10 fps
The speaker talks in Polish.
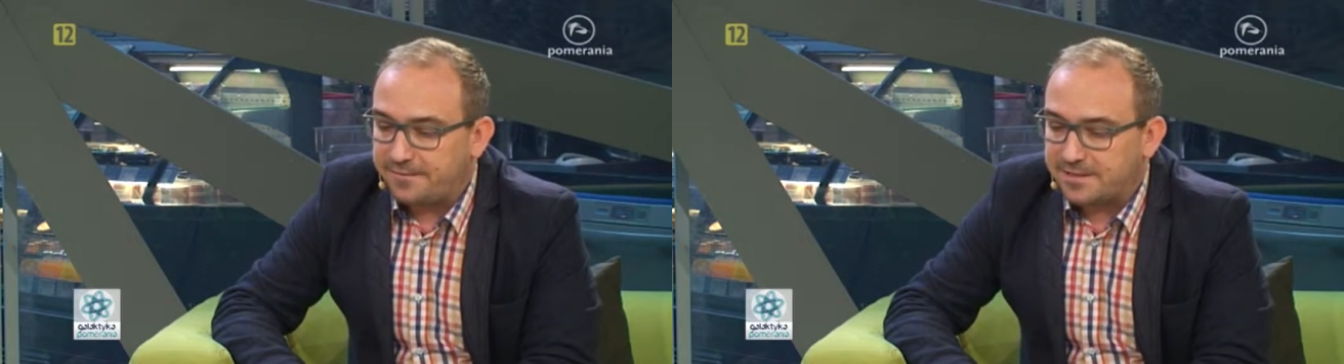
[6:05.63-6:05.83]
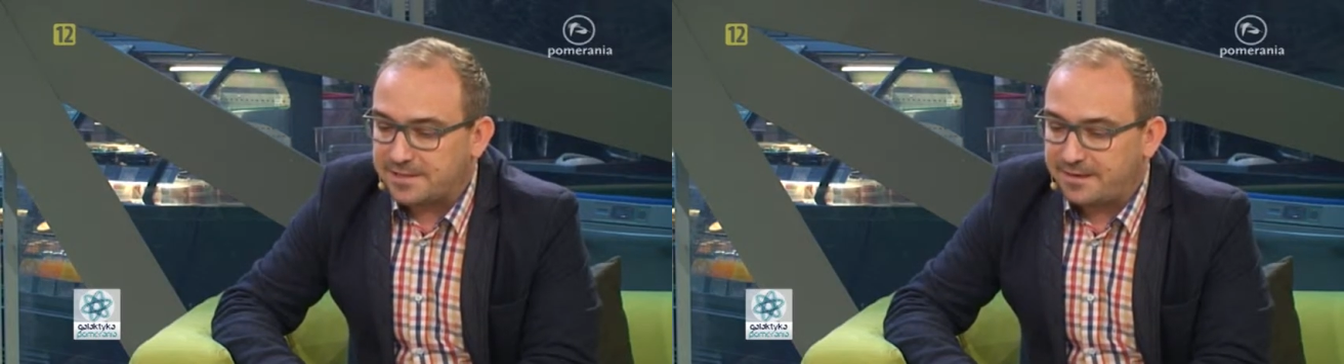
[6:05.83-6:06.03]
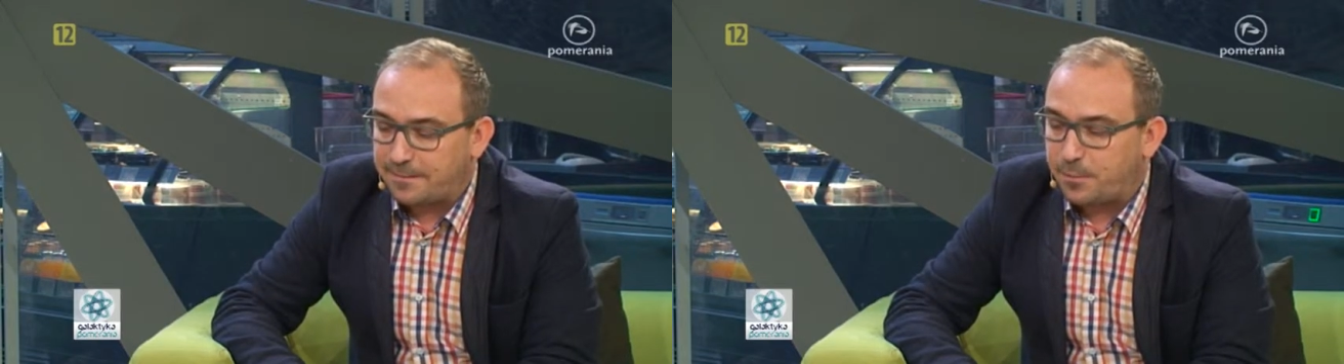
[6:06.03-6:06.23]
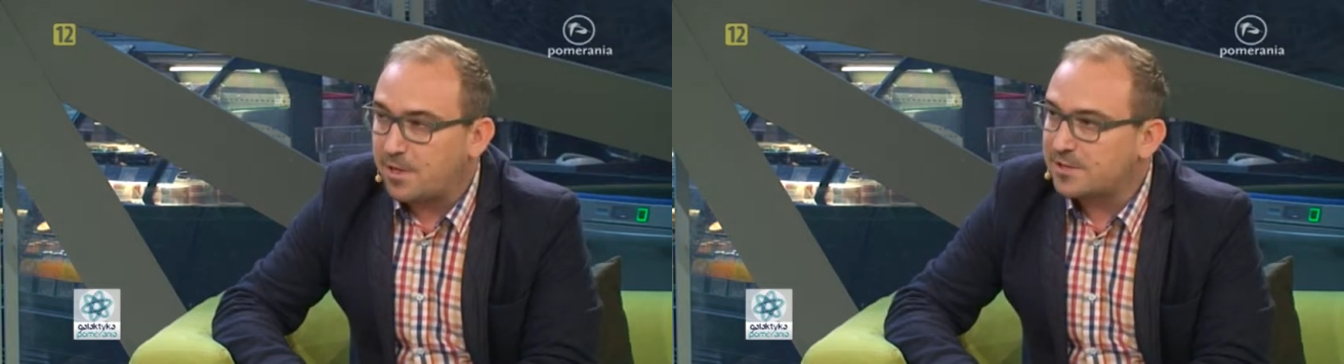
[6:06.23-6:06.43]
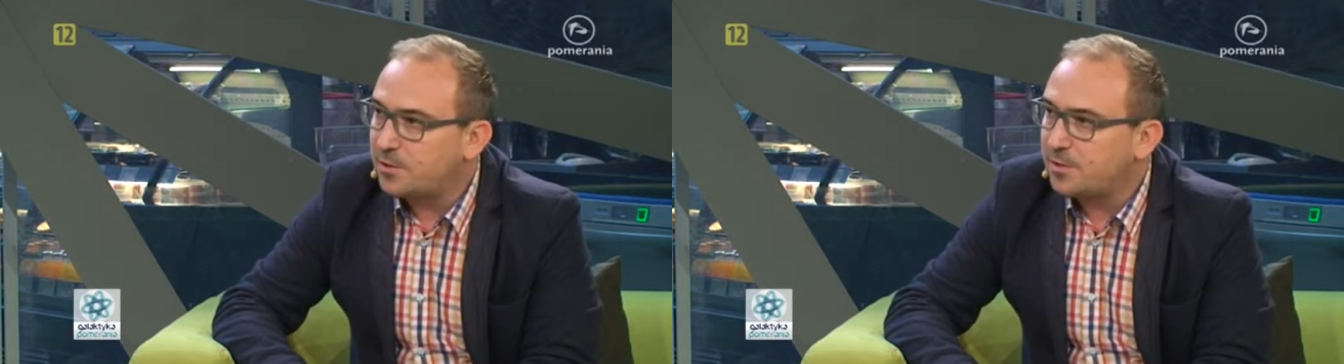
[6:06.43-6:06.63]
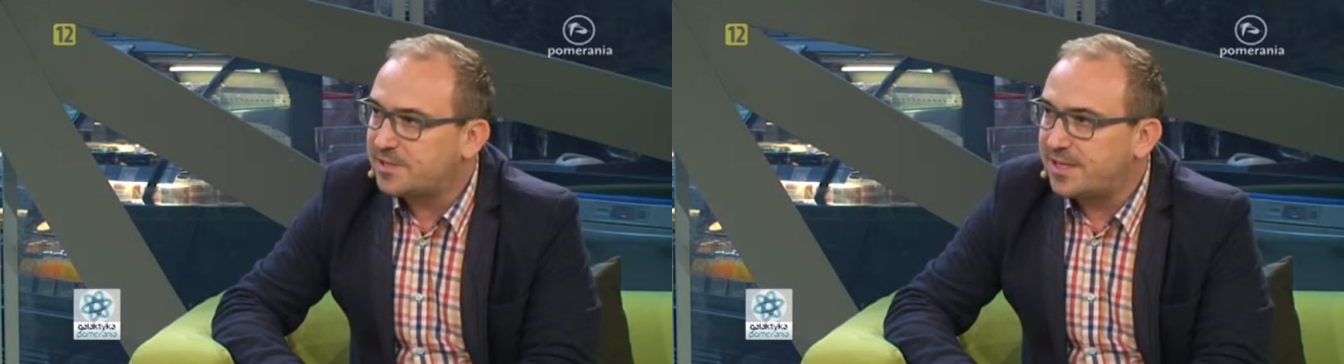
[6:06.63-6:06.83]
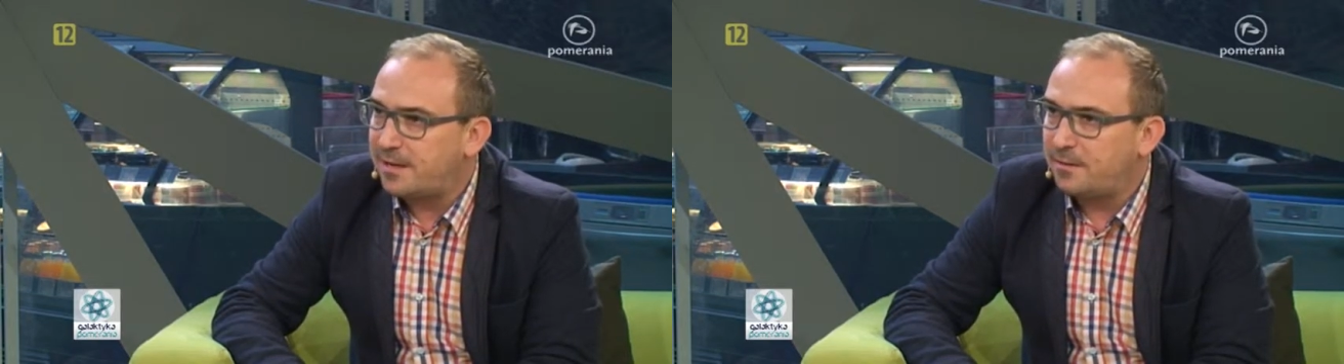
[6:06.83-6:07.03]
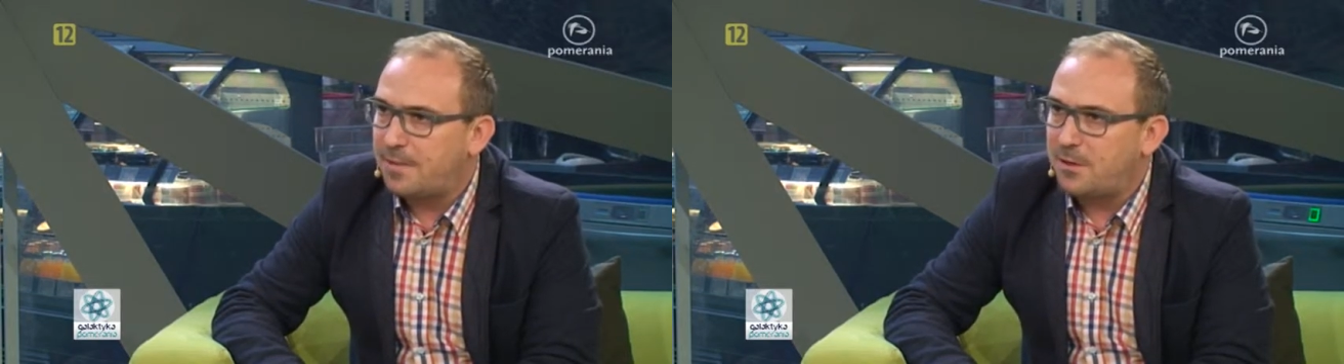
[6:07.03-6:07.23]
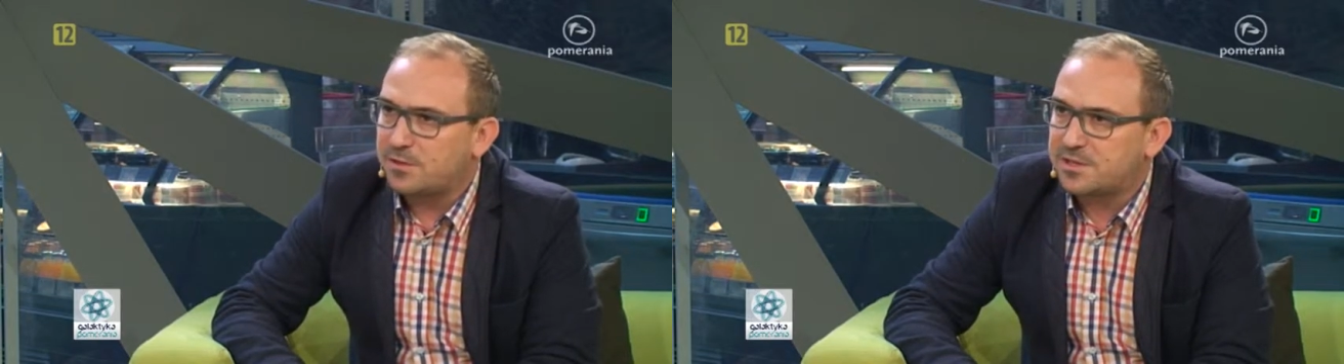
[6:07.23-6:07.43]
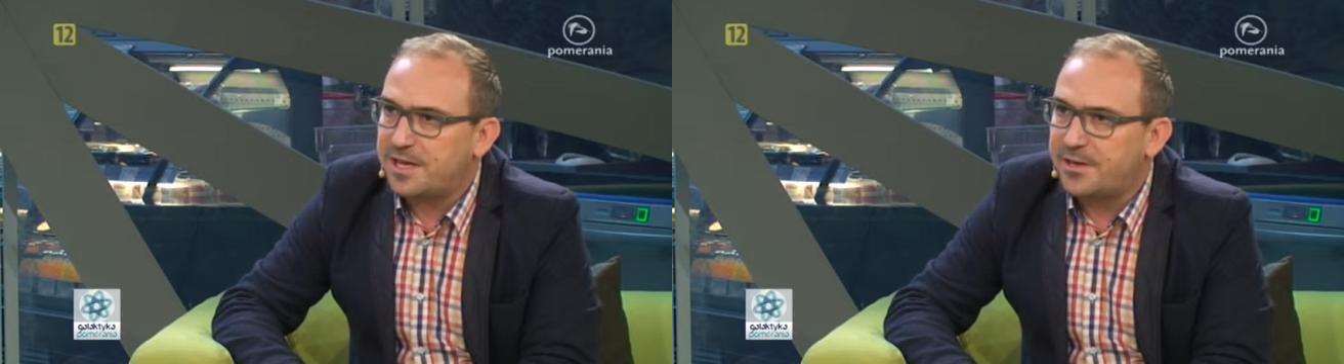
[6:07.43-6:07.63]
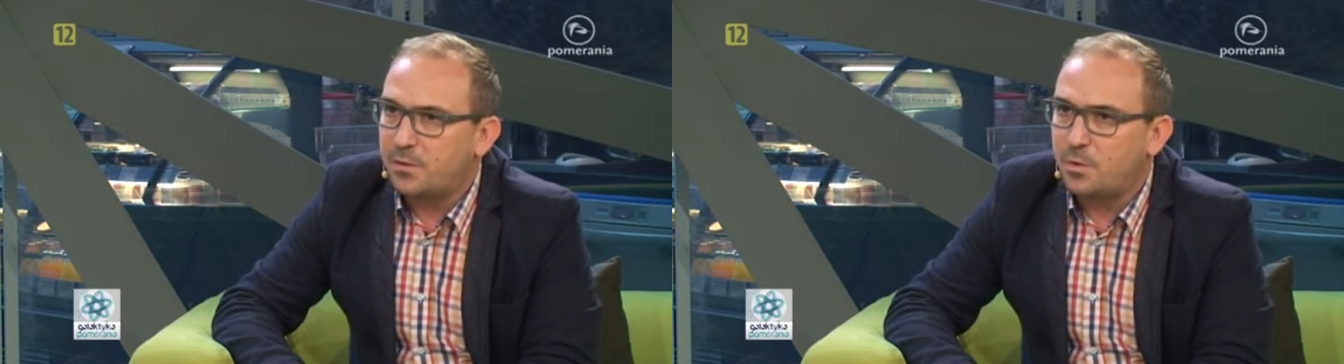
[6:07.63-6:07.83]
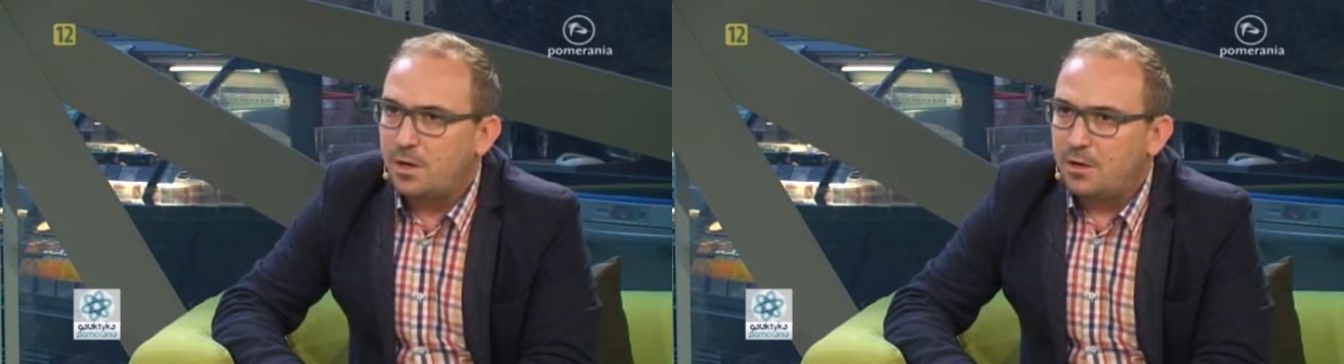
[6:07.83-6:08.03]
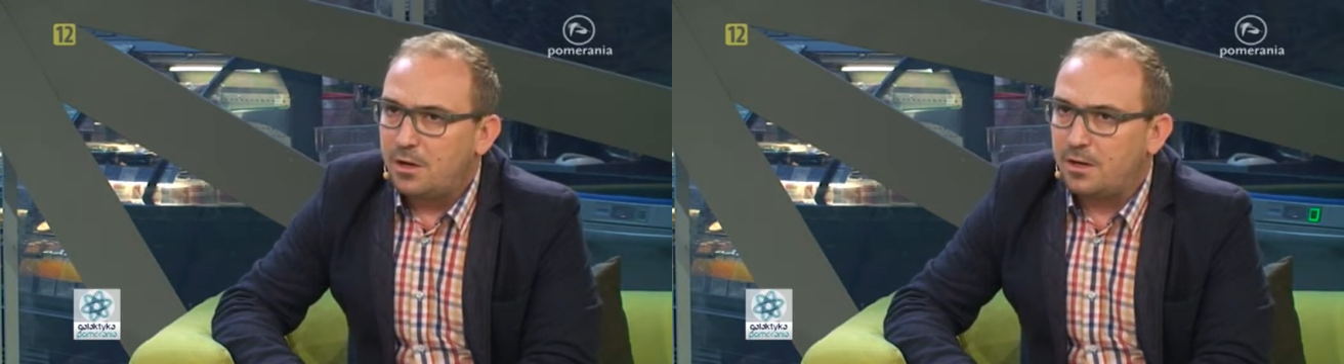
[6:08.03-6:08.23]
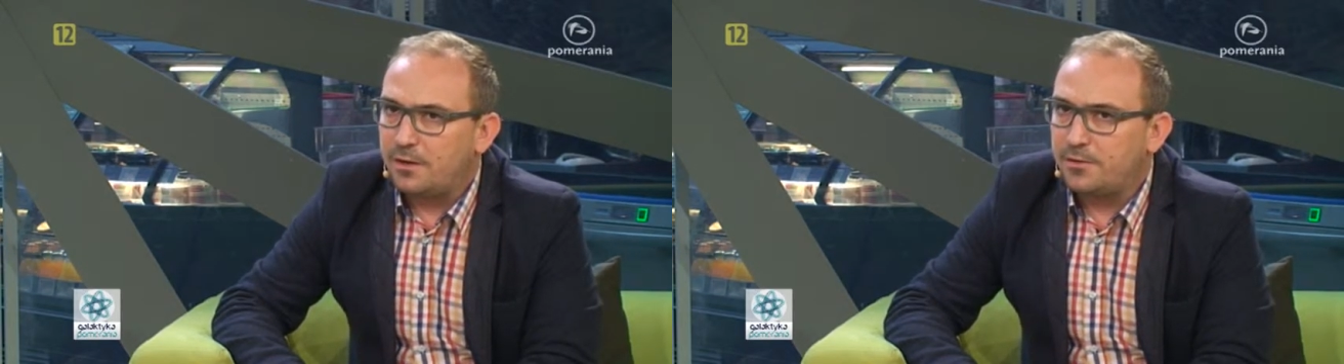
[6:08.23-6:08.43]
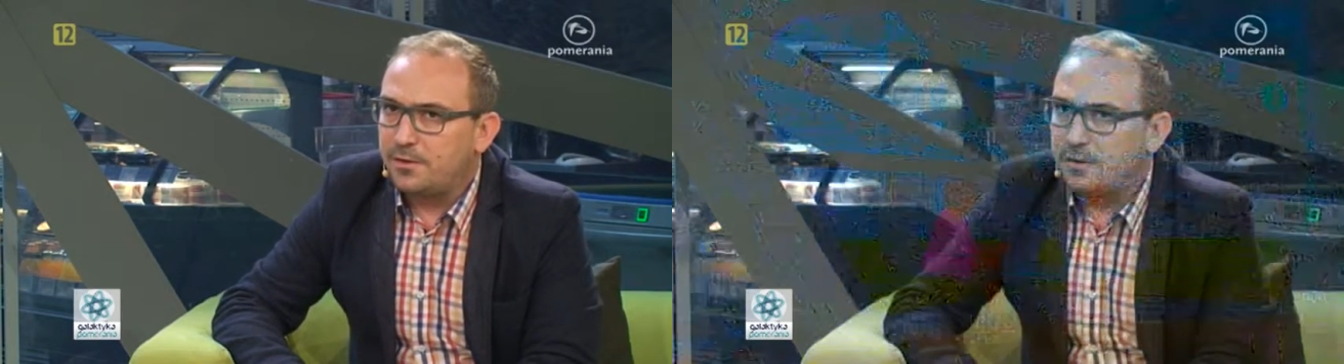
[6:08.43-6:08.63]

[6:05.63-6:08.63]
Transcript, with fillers: wystawa pokazująca mało znaną e,